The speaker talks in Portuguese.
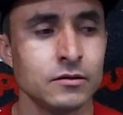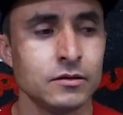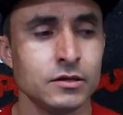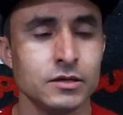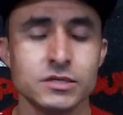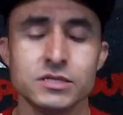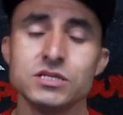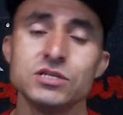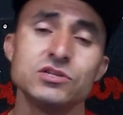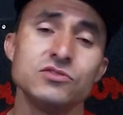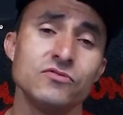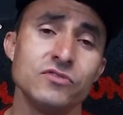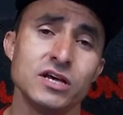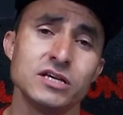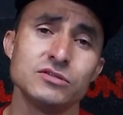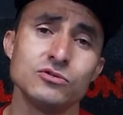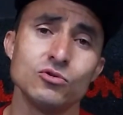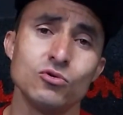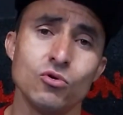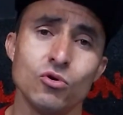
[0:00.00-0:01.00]
Que se
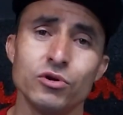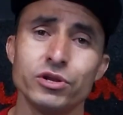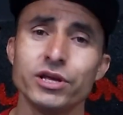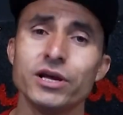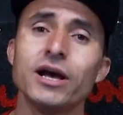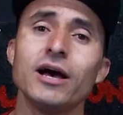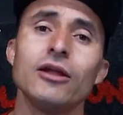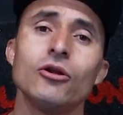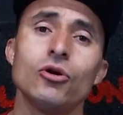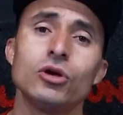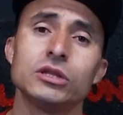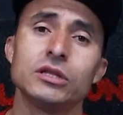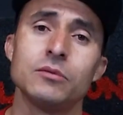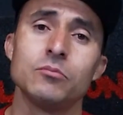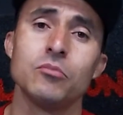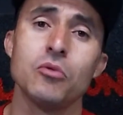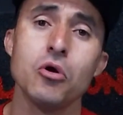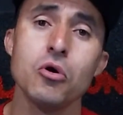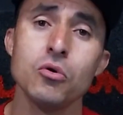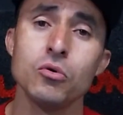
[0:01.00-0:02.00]
tivesse o cone calota
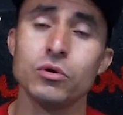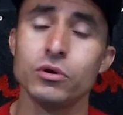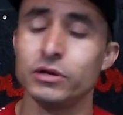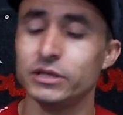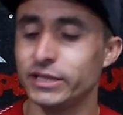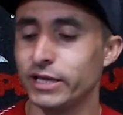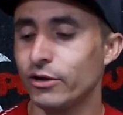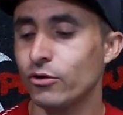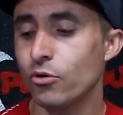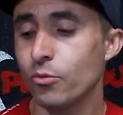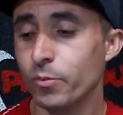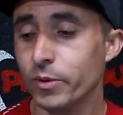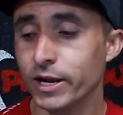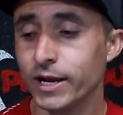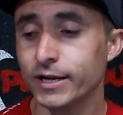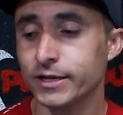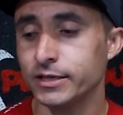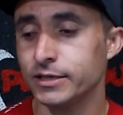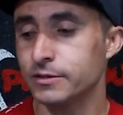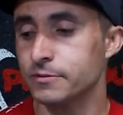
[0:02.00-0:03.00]
bom, eu até
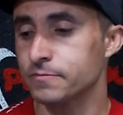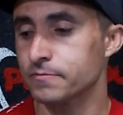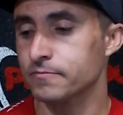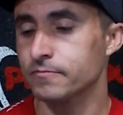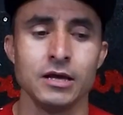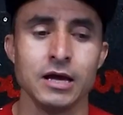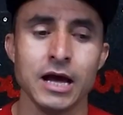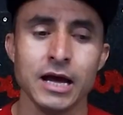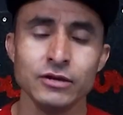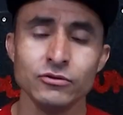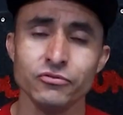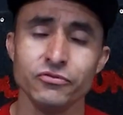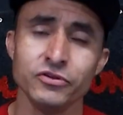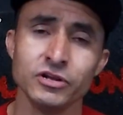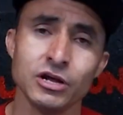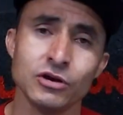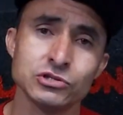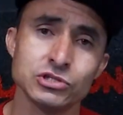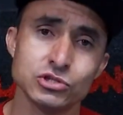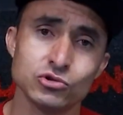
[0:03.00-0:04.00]
compraria. Aí no
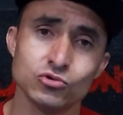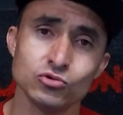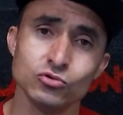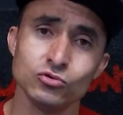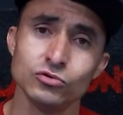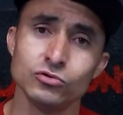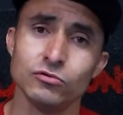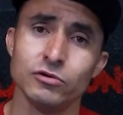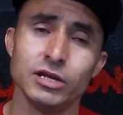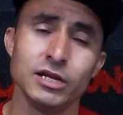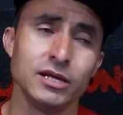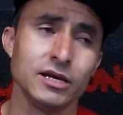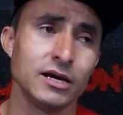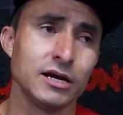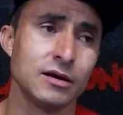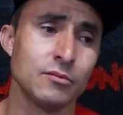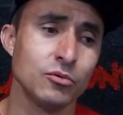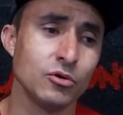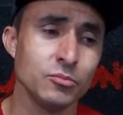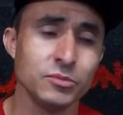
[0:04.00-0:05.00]
final de tudo, ele
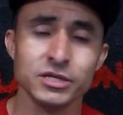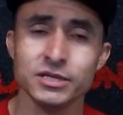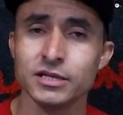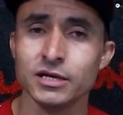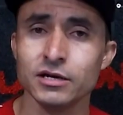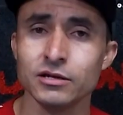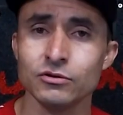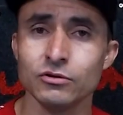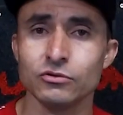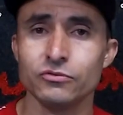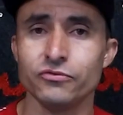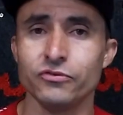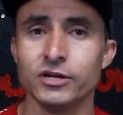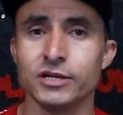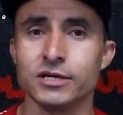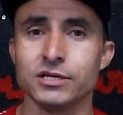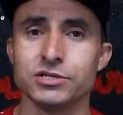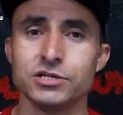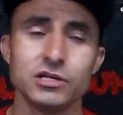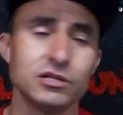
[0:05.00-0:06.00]
acabou me dando o
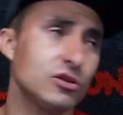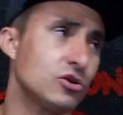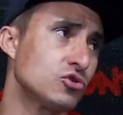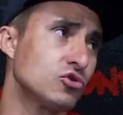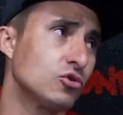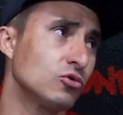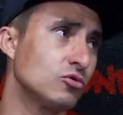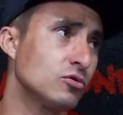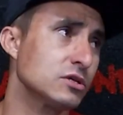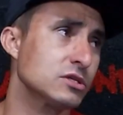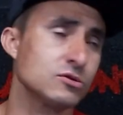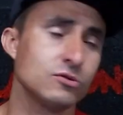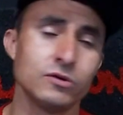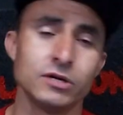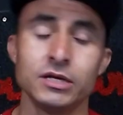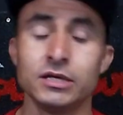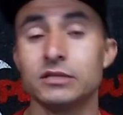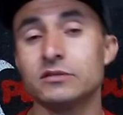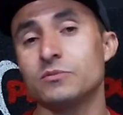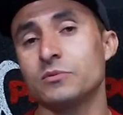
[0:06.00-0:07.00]
alto-falante, ele deixou duas
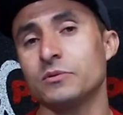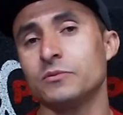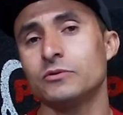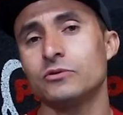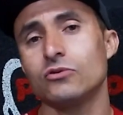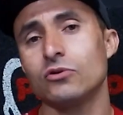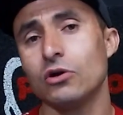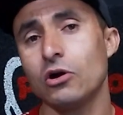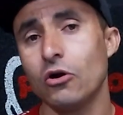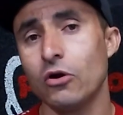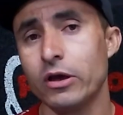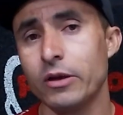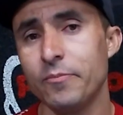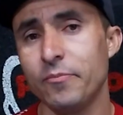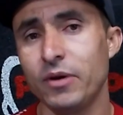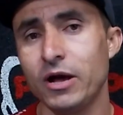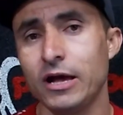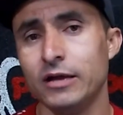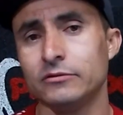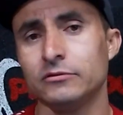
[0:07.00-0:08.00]
cornetas para mim trocar o
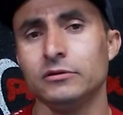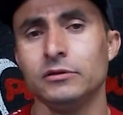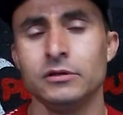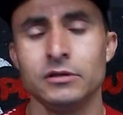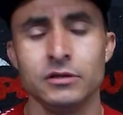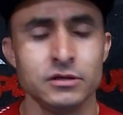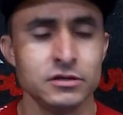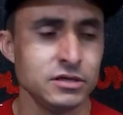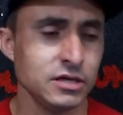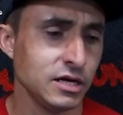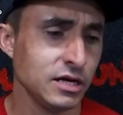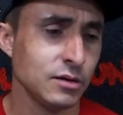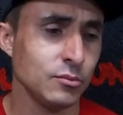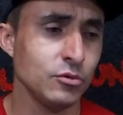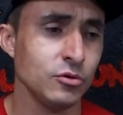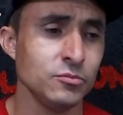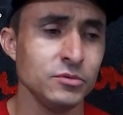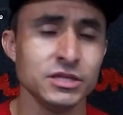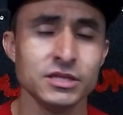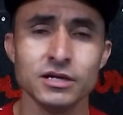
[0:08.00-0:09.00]
reparo, e
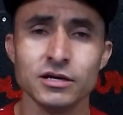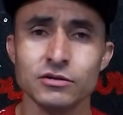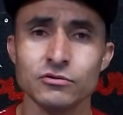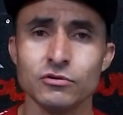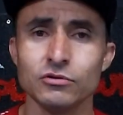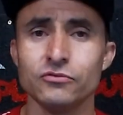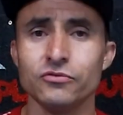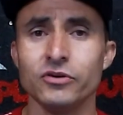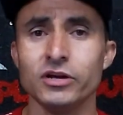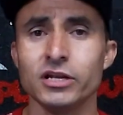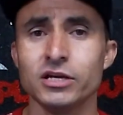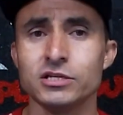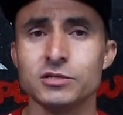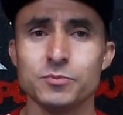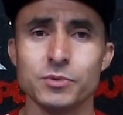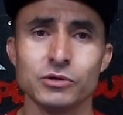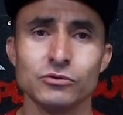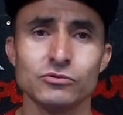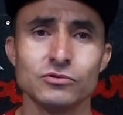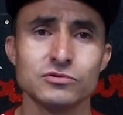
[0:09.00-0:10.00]
acabou me dando o alto-falante.
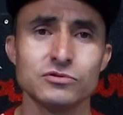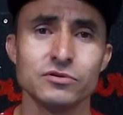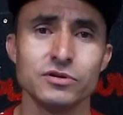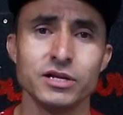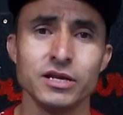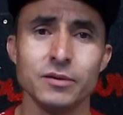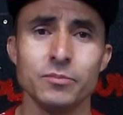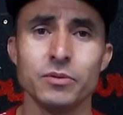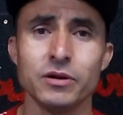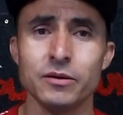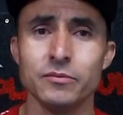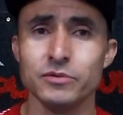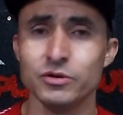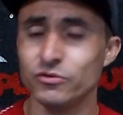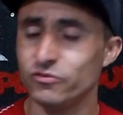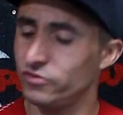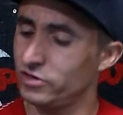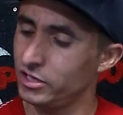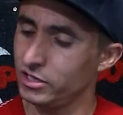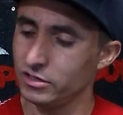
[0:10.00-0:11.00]
Perguntou se eu queria para mim. Eu
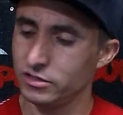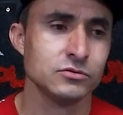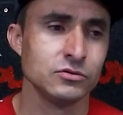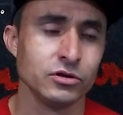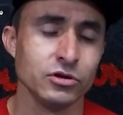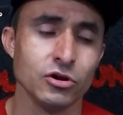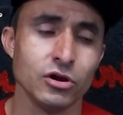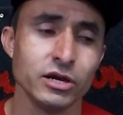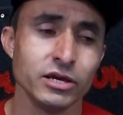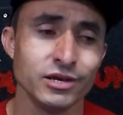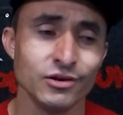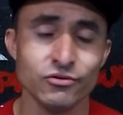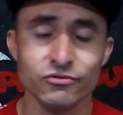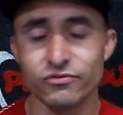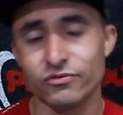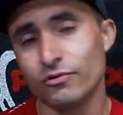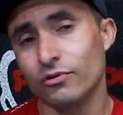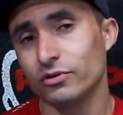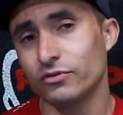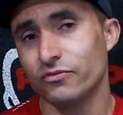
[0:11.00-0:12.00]
falei, só que a hora que eu
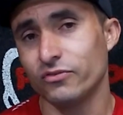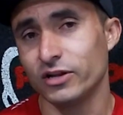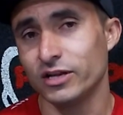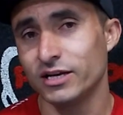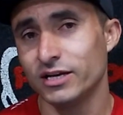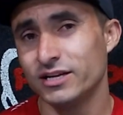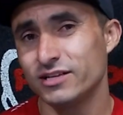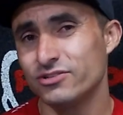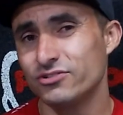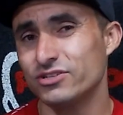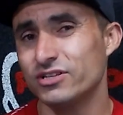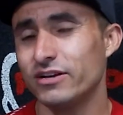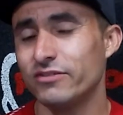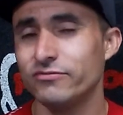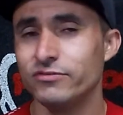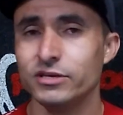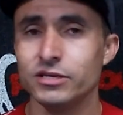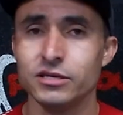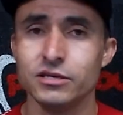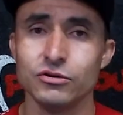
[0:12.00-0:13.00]
vi o alto-falante, eu já
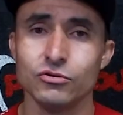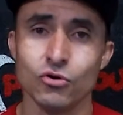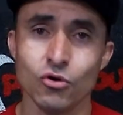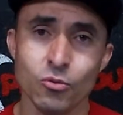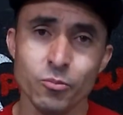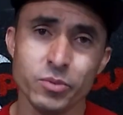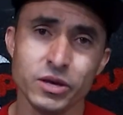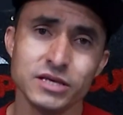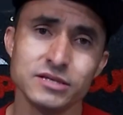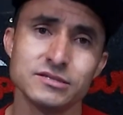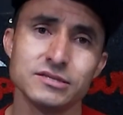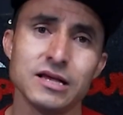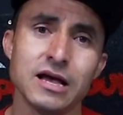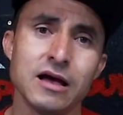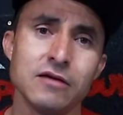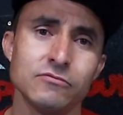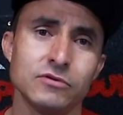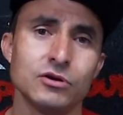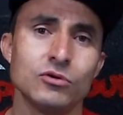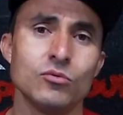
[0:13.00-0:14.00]
vi que
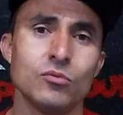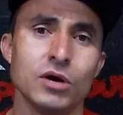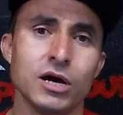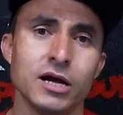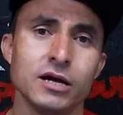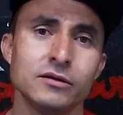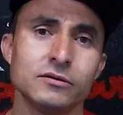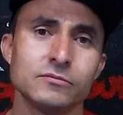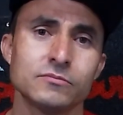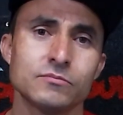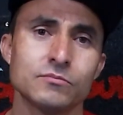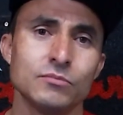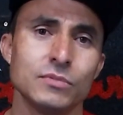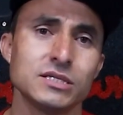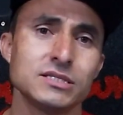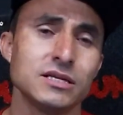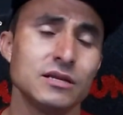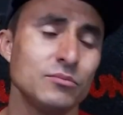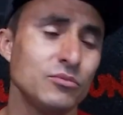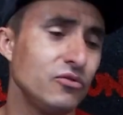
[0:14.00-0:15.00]
compensava arrumar.
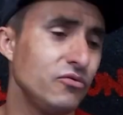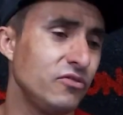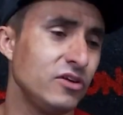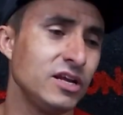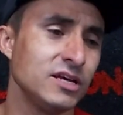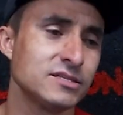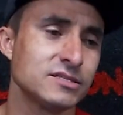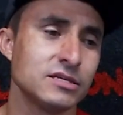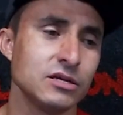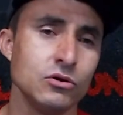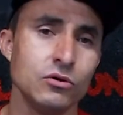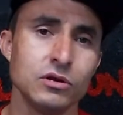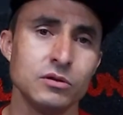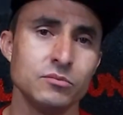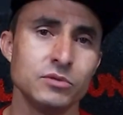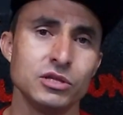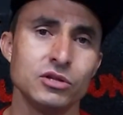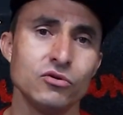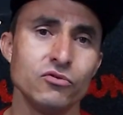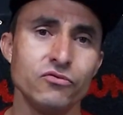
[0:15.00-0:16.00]
Mas ele me ofereceu, ele
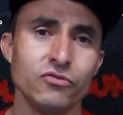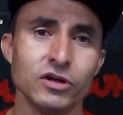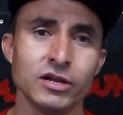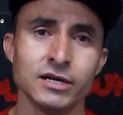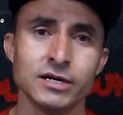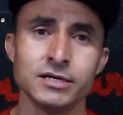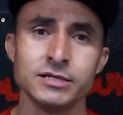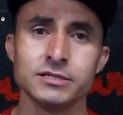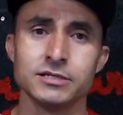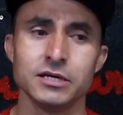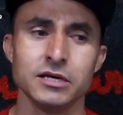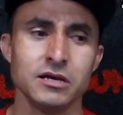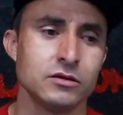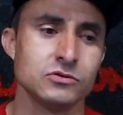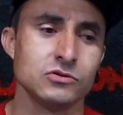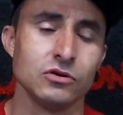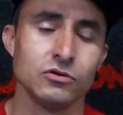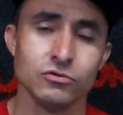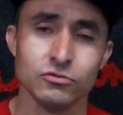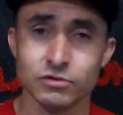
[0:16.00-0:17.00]
me deu o falante.
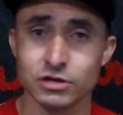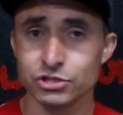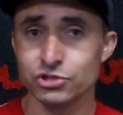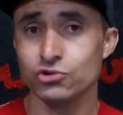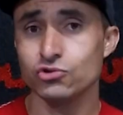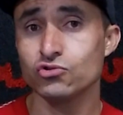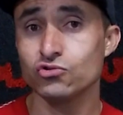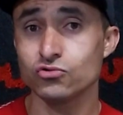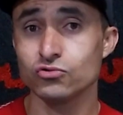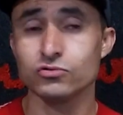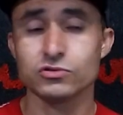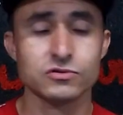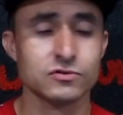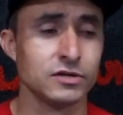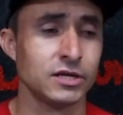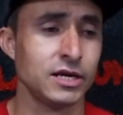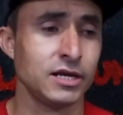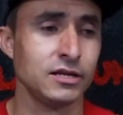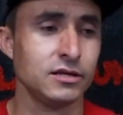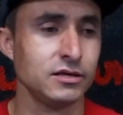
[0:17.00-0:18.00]
Só que eu não acho justo,
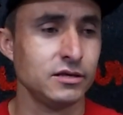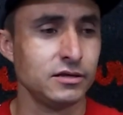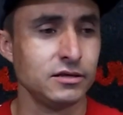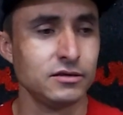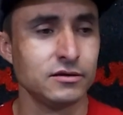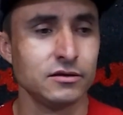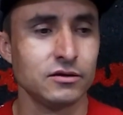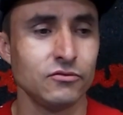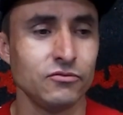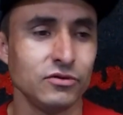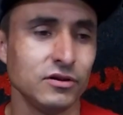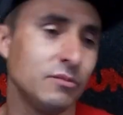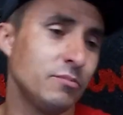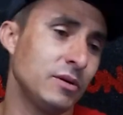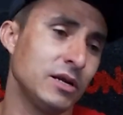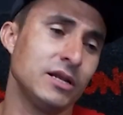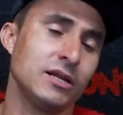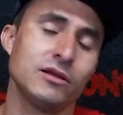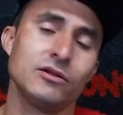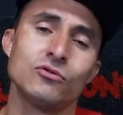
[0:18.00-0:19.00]
né? Ele, eu falei
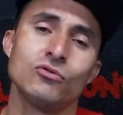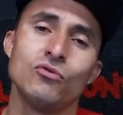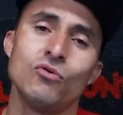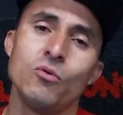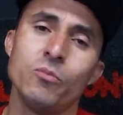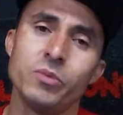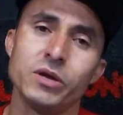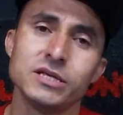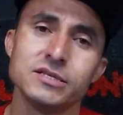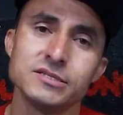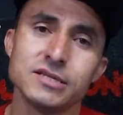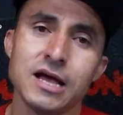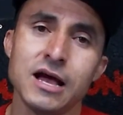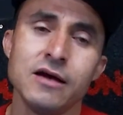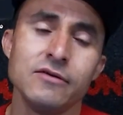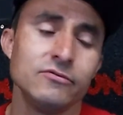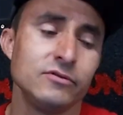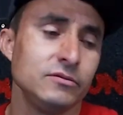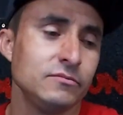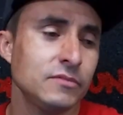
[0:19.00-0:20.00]
para ele que não
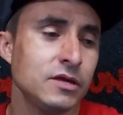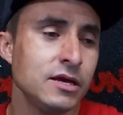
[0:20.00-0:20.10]
compensava.